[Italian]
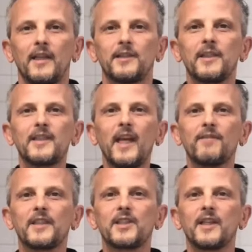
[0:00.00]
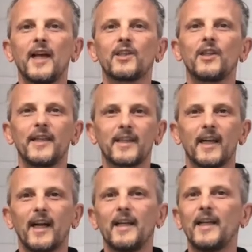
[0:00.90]
Si sta avvicinando il
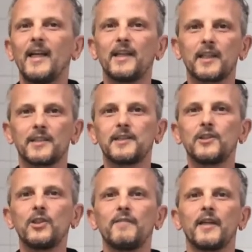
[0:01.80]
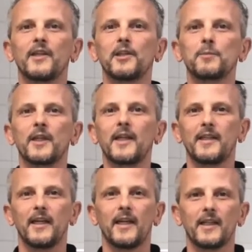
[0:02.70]
Natale e le tradizioni vanno
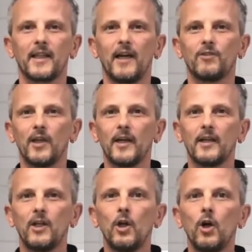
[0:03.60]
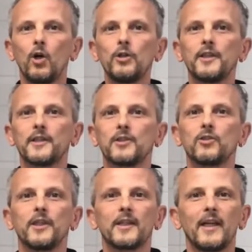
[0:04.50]
rispettate anche a tavola. Ogni
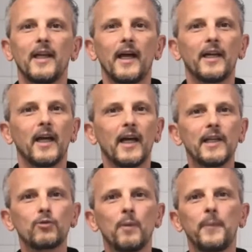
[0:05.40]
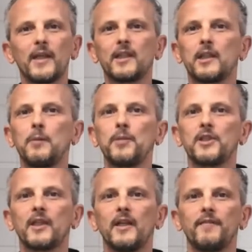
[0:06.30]
regione italiana ha i suoi piatti
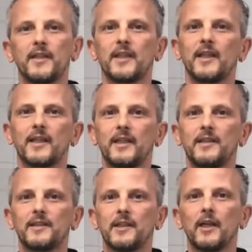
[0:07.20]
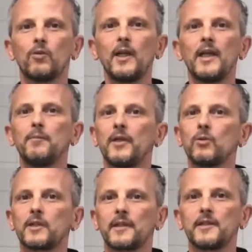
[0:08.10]
tipici delle feste natalizie. Qual è il
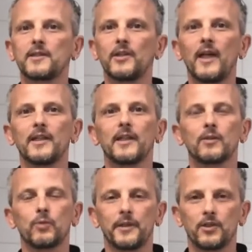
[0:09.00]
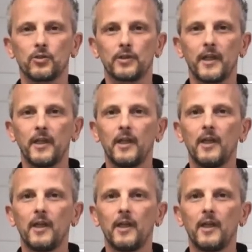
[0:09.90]
menù tradizionale della tua regione?